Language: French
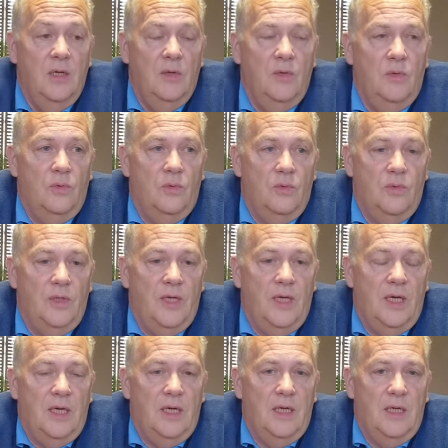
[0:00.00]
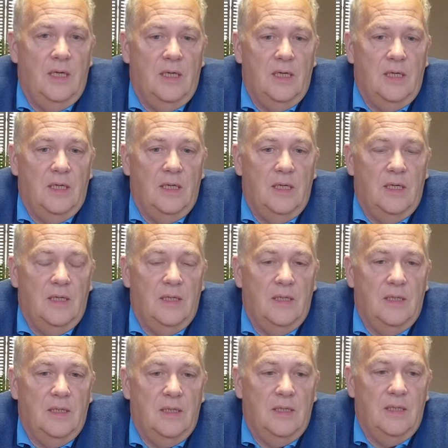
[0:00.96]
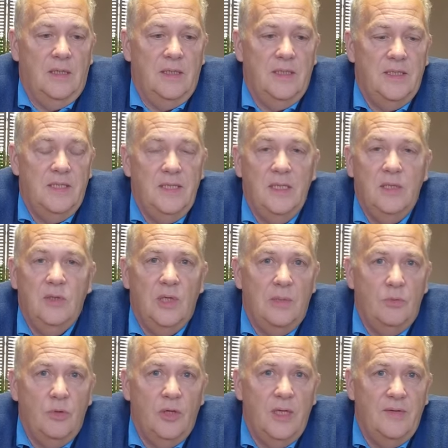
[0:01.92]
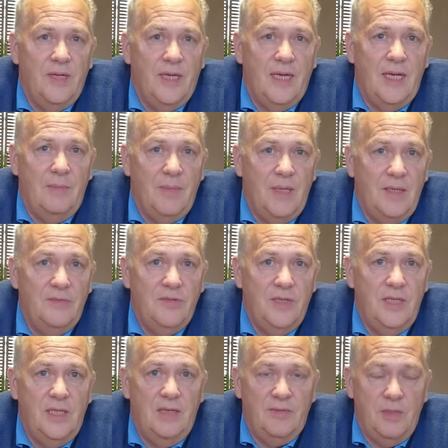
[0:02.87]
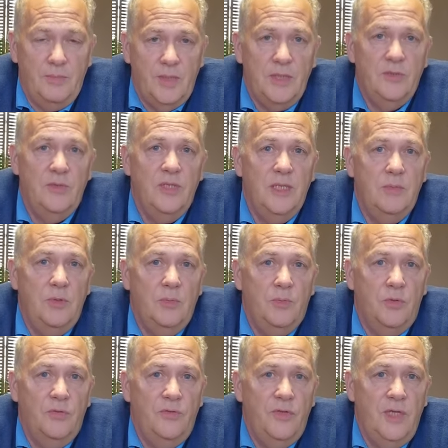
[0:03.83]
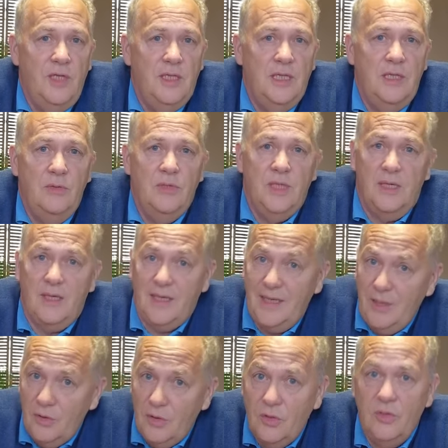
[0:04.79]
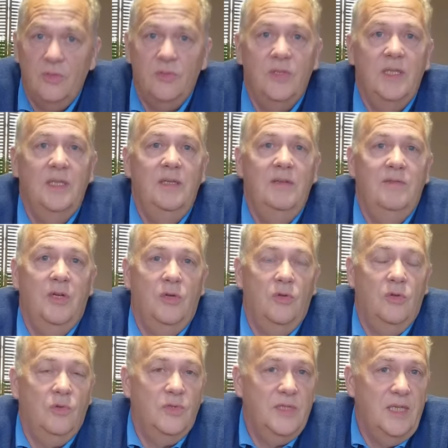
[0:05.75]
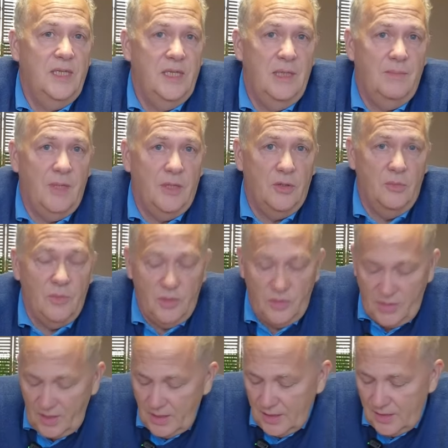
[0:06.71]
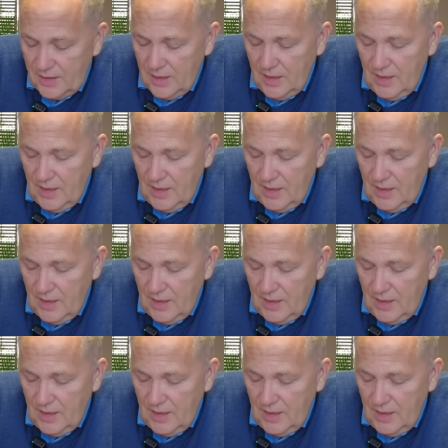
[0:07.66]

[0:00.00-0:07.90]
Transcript: On a essayé de collaborer avec la MEF qui n'avait pas ce type de profil et qui nous a réorienté vers le conseil départemental.